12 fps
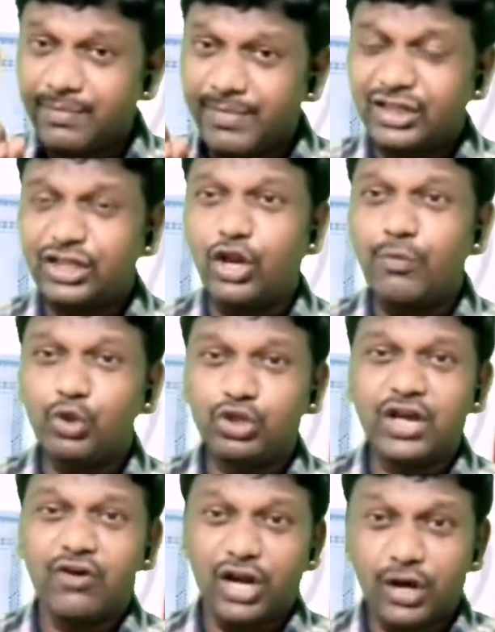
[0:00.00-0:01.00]
మన తెలుగు
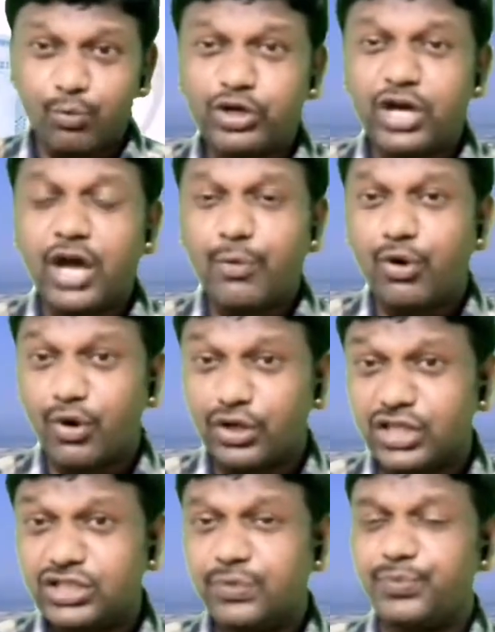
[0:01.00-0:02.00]
మిత్రులు ఎవరు బుక్
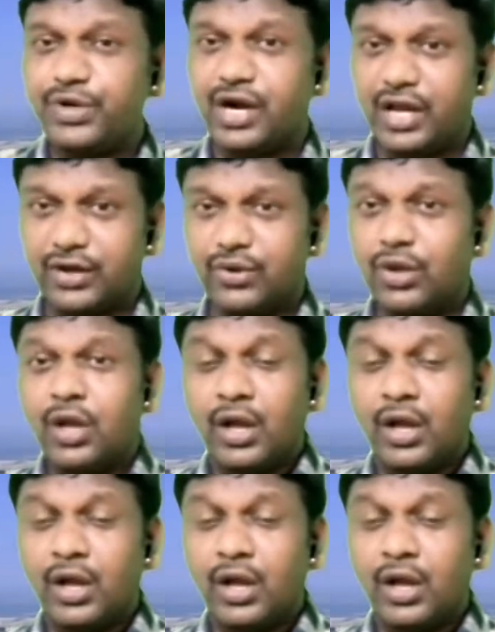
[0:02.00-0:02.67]
అయిపోకూడదని చెప్తున్నాను నేను